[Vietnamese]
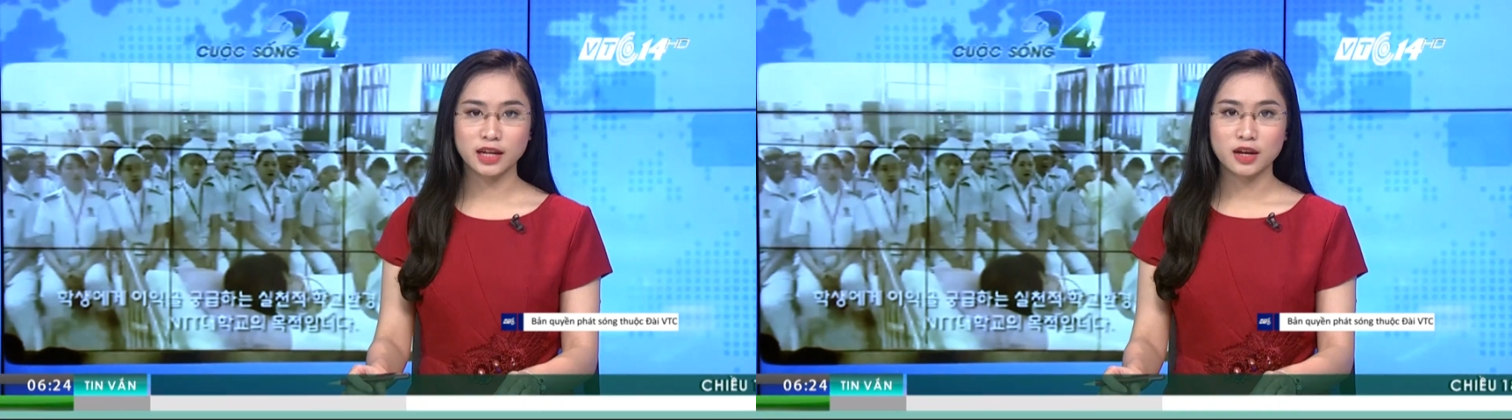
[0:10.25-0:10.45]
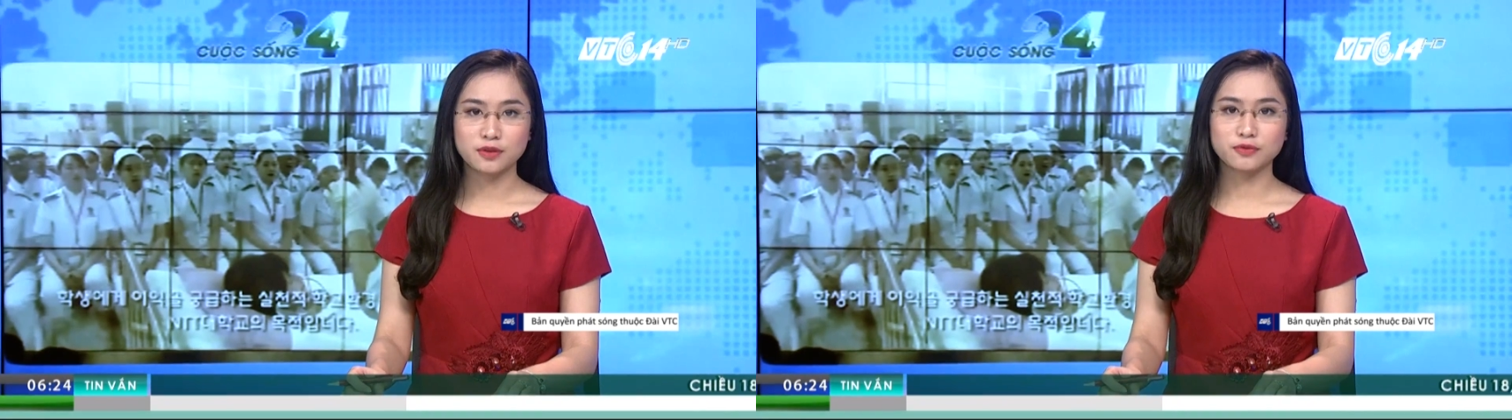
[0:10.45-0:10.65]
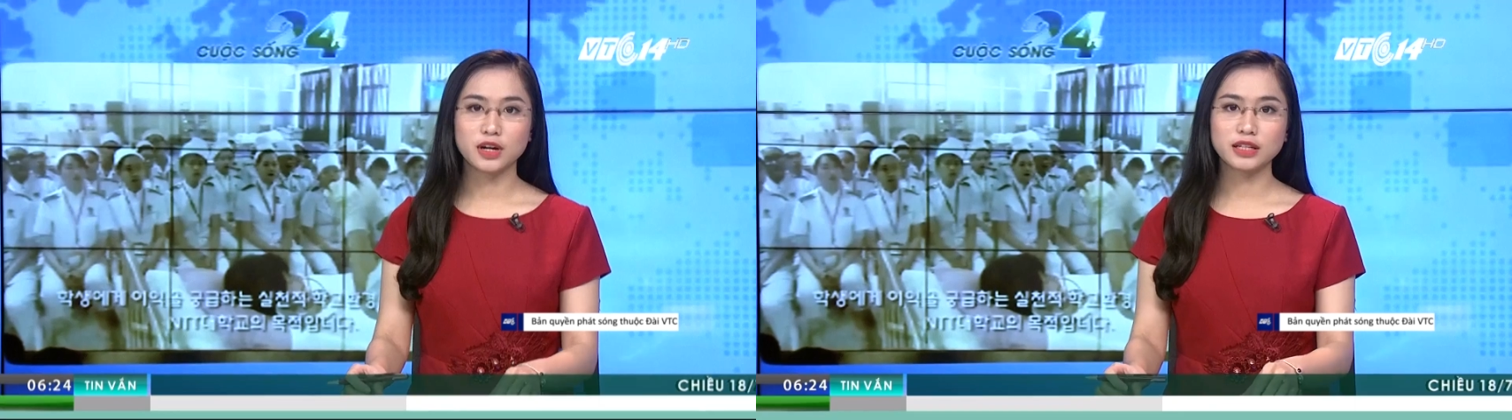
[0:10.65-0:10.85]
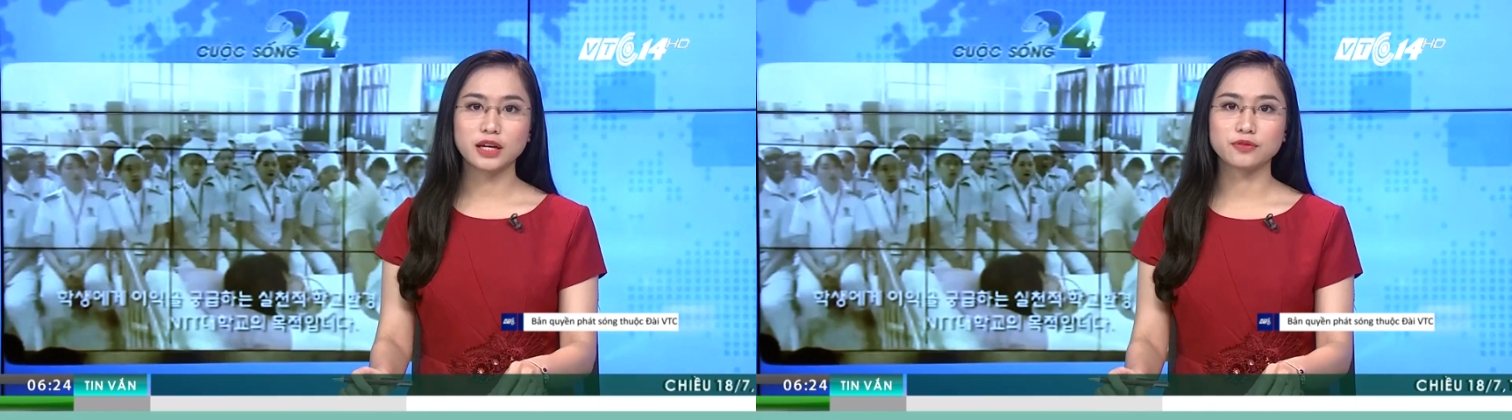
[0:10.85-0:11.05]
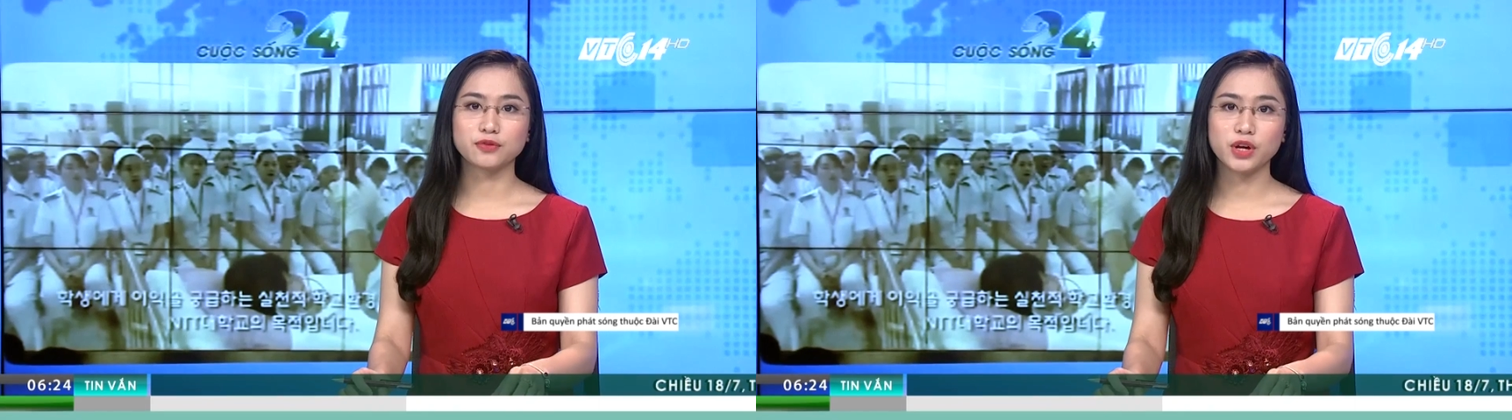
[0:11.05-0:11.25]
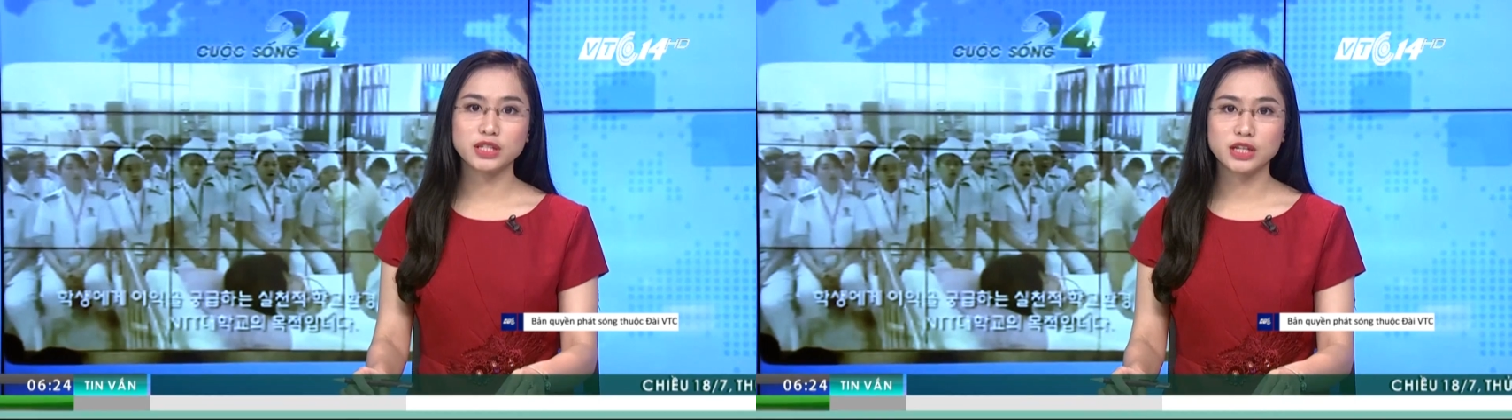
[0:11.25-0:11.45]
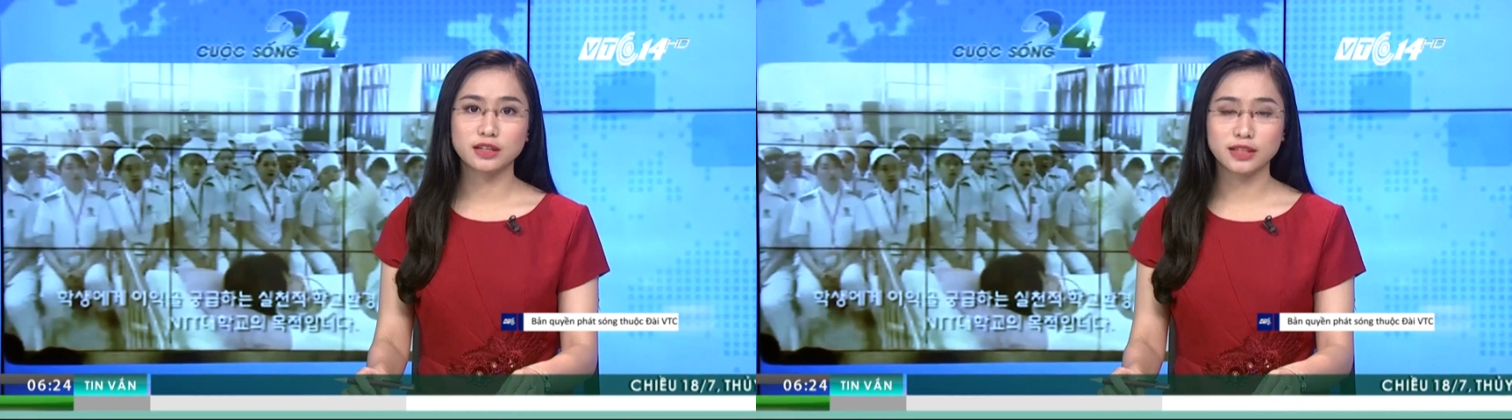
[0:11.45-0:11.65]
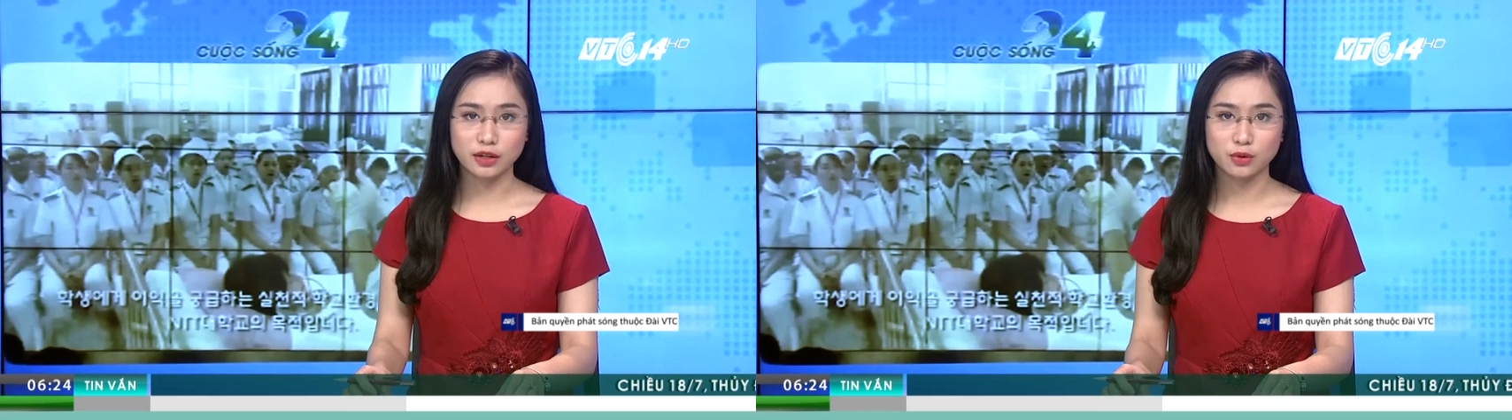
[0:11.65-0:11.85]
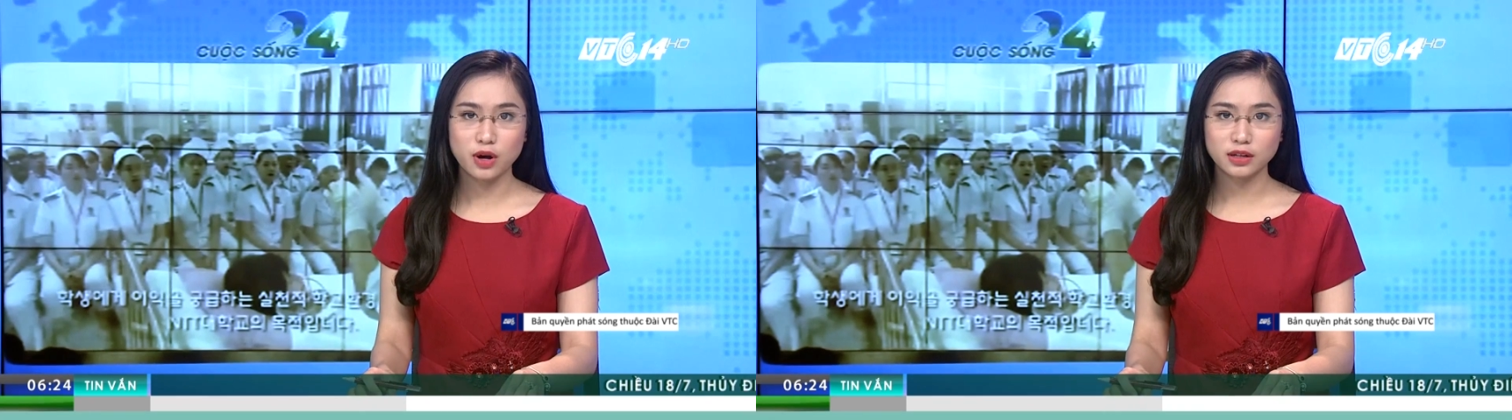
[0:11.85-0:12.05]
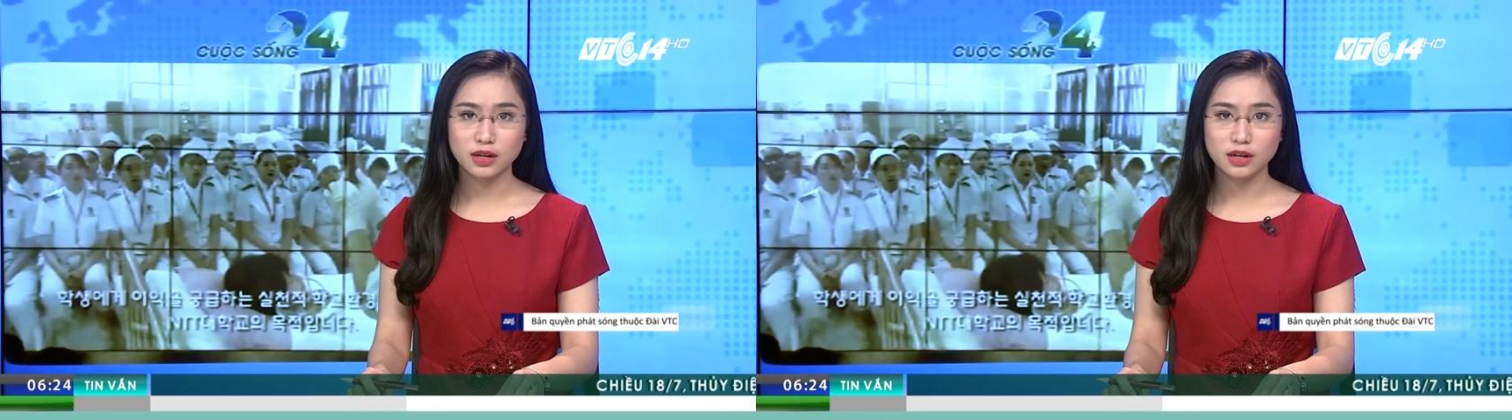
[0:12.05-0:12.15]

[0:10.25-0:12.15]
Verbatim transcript: với thành phố Incheon, Hàn Quốc